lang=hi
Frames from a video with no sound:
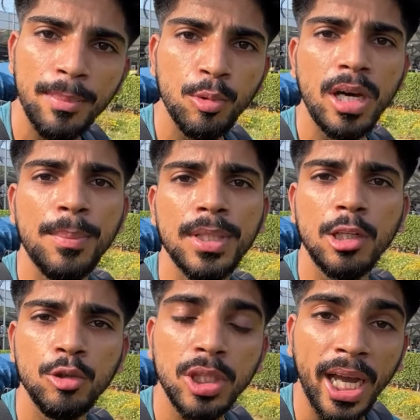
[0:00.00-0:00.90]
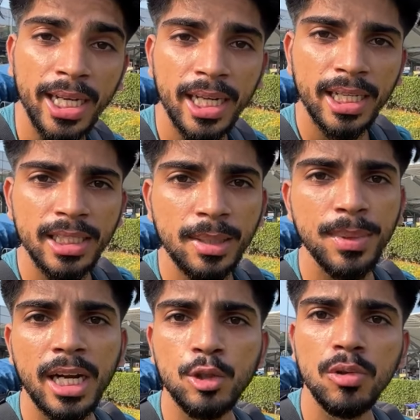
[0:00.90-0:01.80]
था आपको अगर पता हो तो थाईलैंड के अंदर
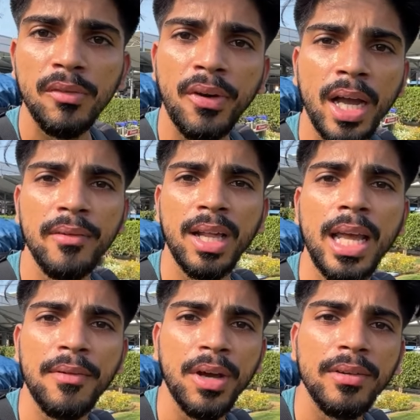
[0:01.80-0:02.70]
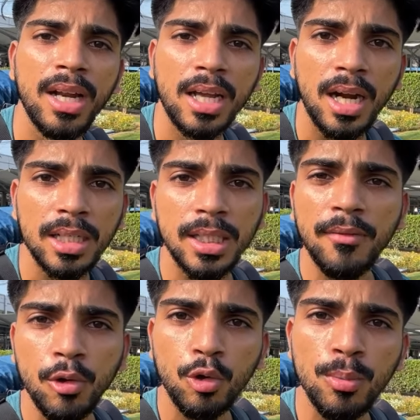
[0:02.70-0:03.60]
मेरा जो है फाइव वाला एफ वाला कार्ड था
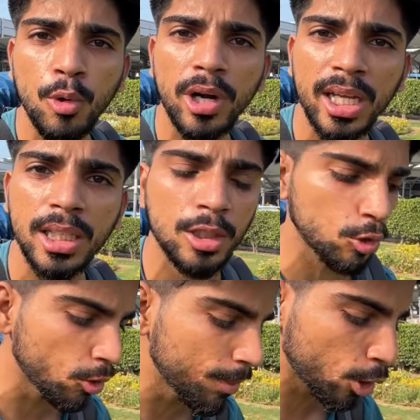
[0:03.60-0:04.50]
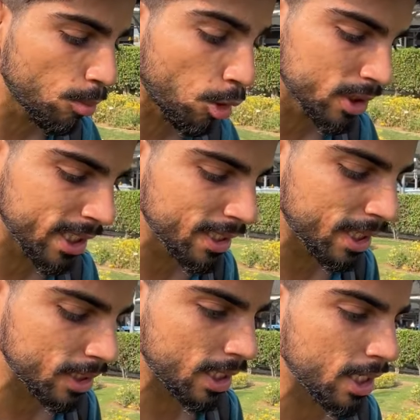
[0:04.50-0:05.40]
वो गुम हो गया था तो मेरे को बहुत ज़्यादा
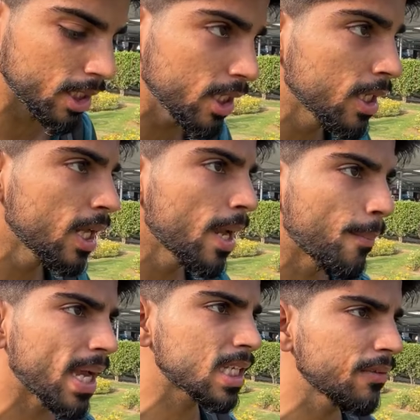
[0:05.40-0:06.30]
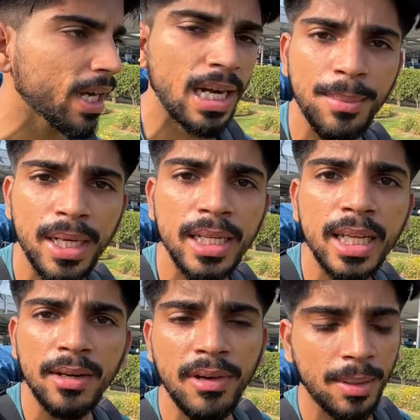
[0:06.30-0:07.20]
दिक्कत आ रही थी पैसे वगैरह मैं नहीं
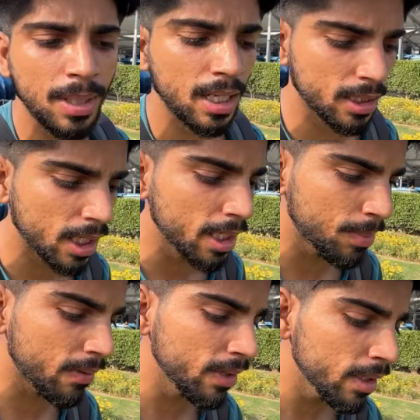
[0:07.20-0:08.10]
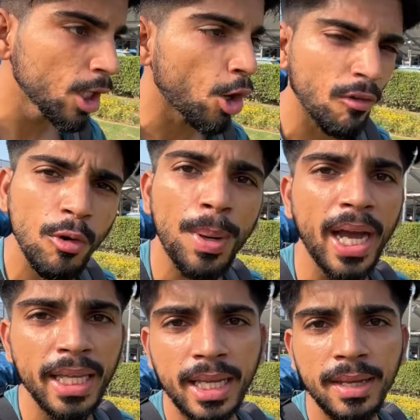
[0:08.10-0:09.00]
निकलवा पा रहा था कहीं पर भी और वो
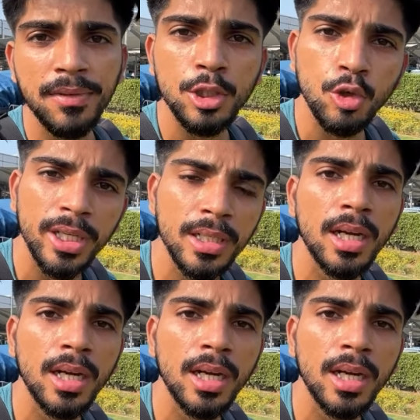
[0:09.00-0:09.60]
भाई के भी जो